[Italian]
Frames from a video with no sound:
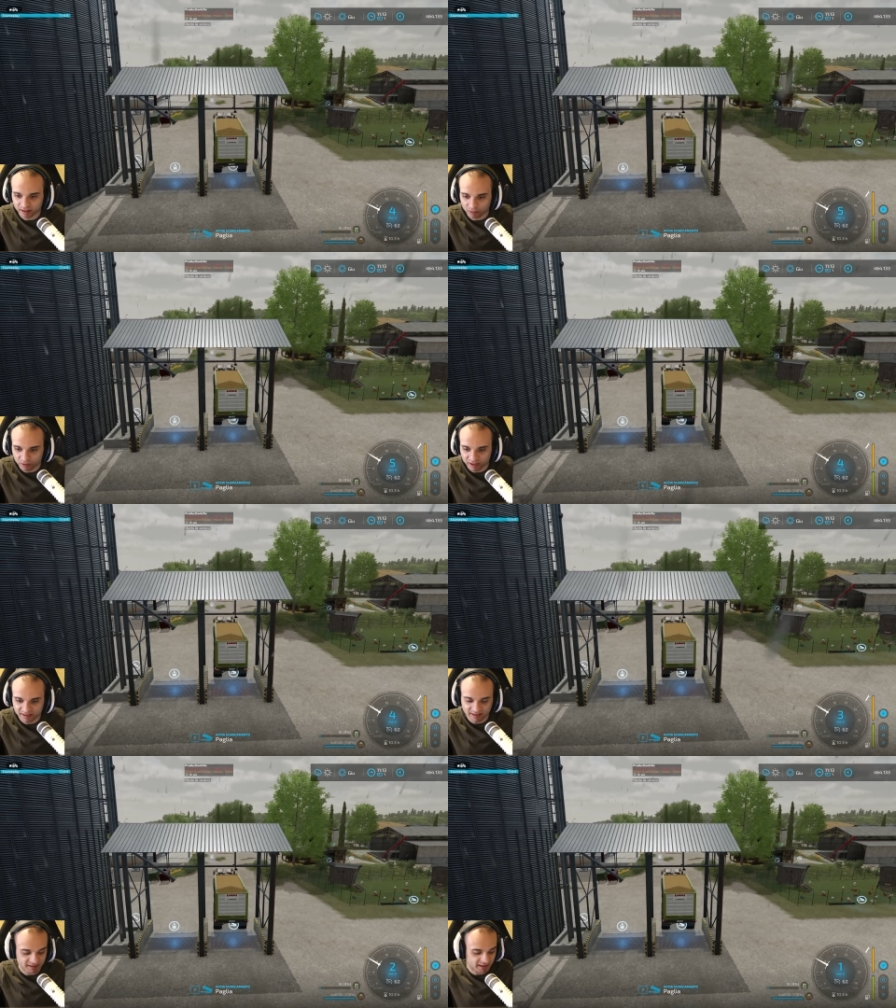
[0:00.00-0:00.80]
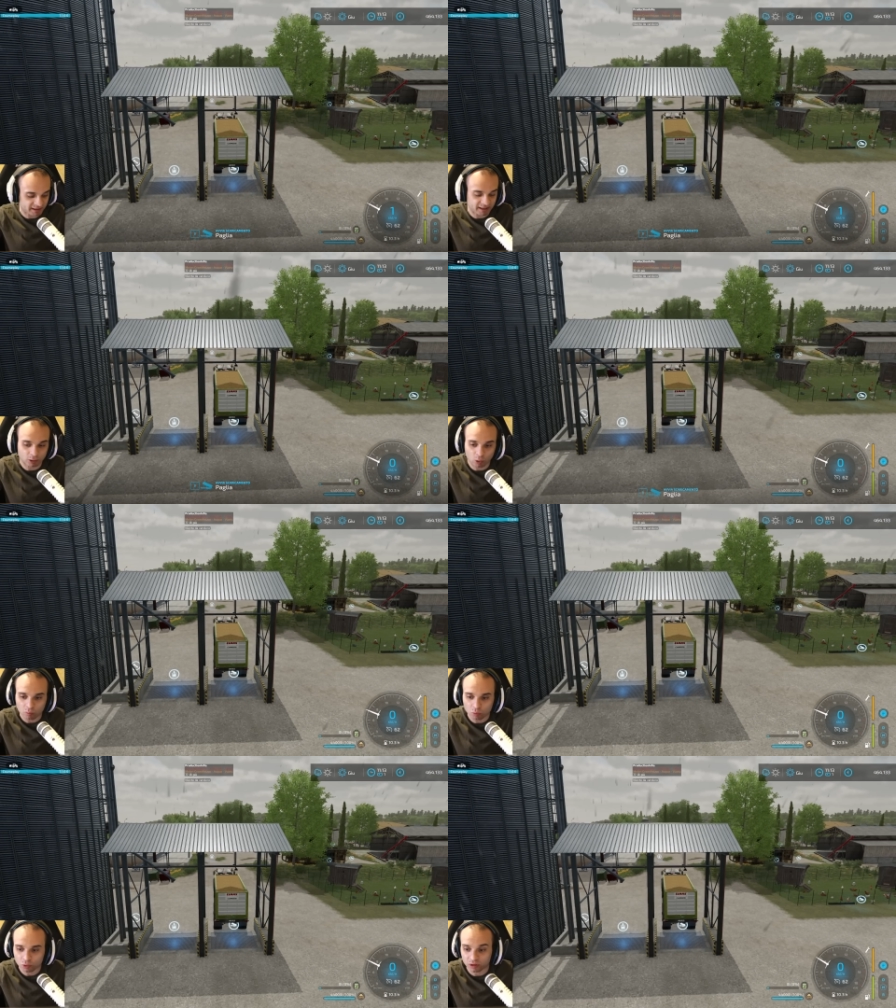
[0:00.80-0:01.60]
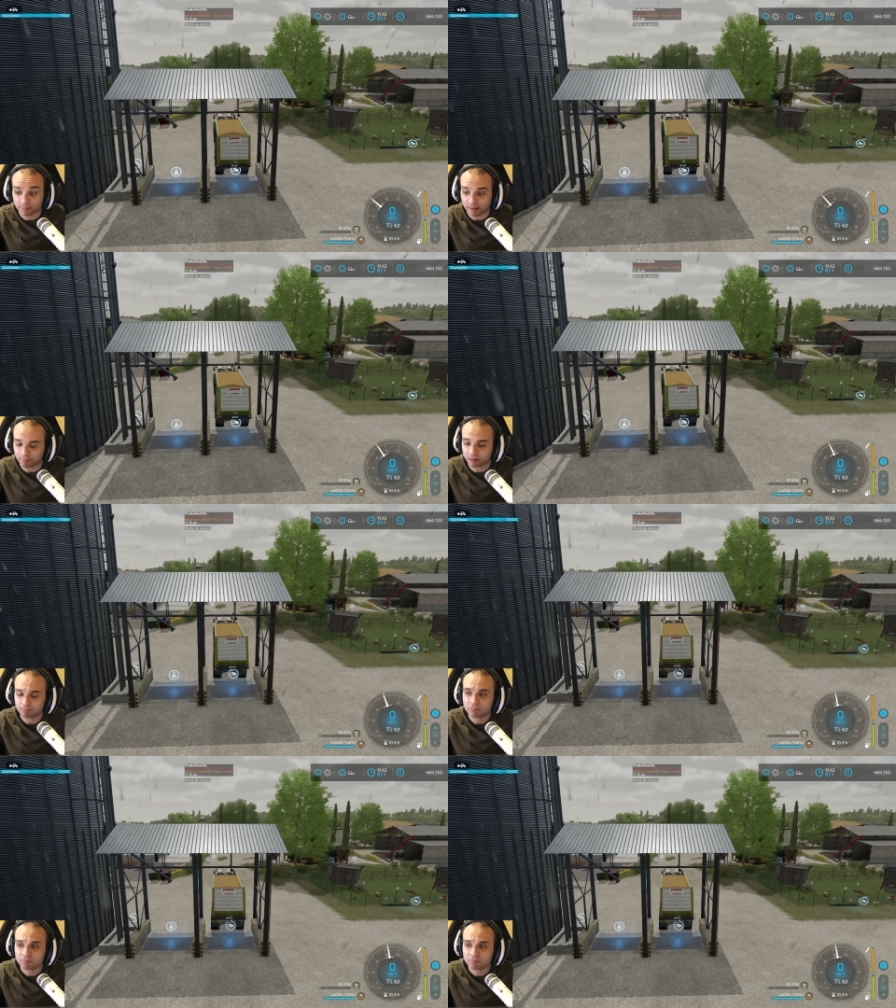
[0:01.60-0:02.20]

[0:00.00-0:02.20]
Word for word: non riesco a star dietro a un mucchio di mappe